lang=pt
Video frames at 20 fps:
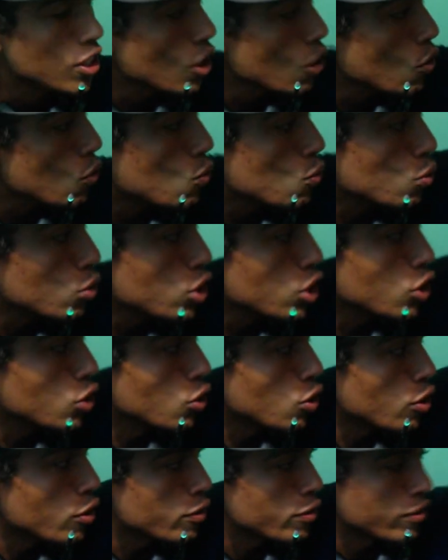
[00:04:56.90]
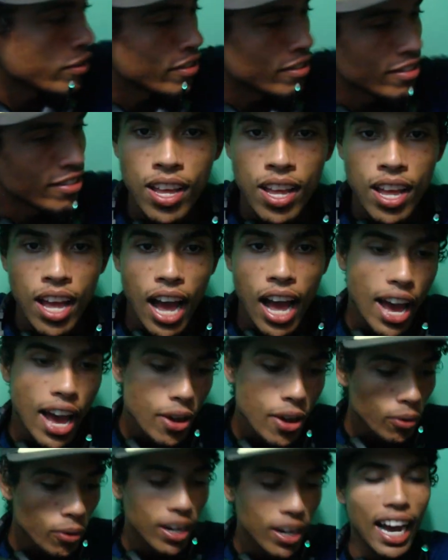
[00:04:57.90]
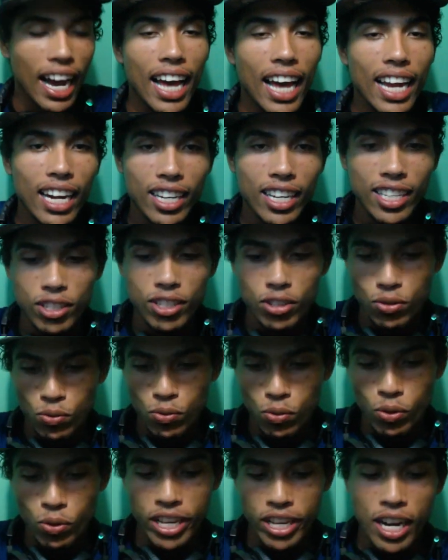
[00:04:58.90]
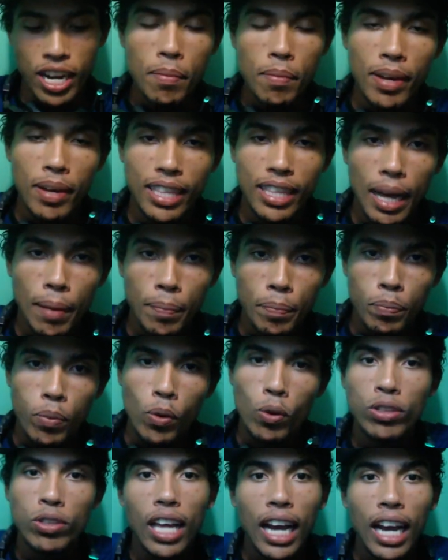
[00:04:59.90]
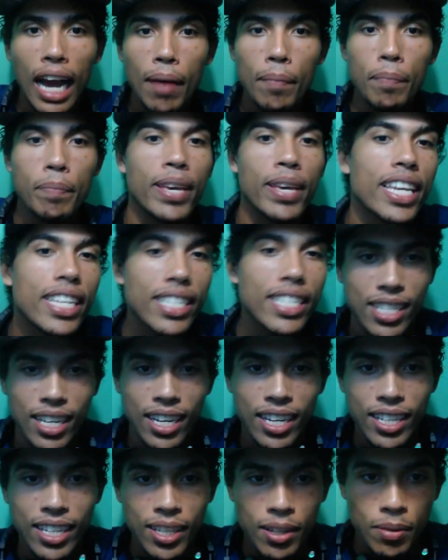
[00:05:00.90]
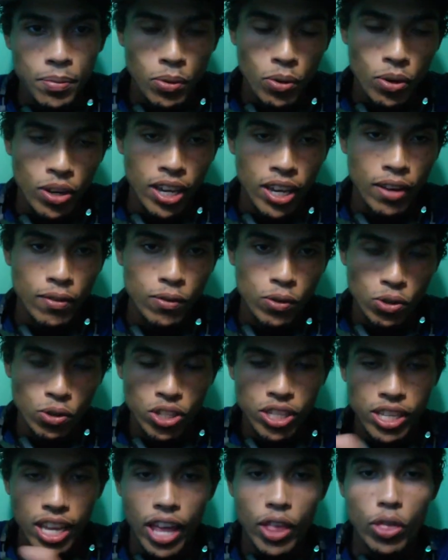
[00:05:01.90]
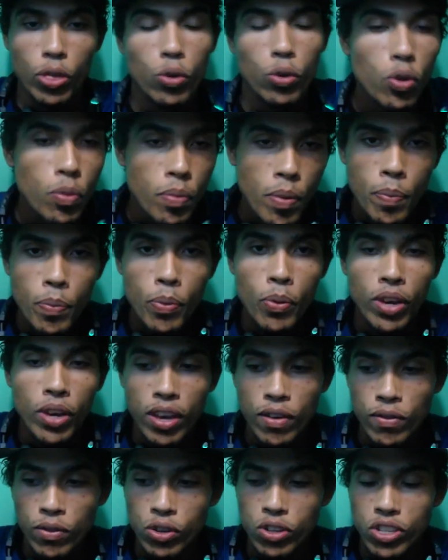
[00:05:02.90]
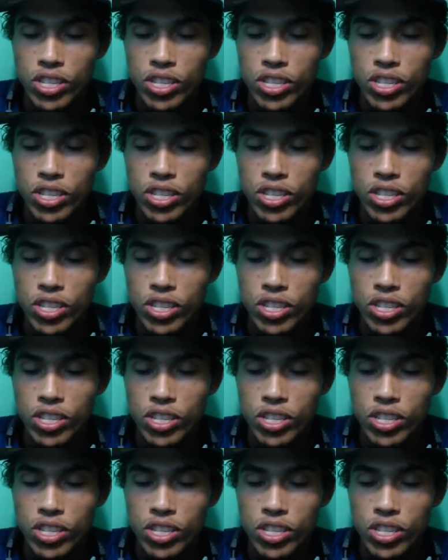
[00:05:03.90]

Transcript: Teu cu de novo. Aí o cara lhe esculhamba da ponta cabeça. Porque você é noob, porque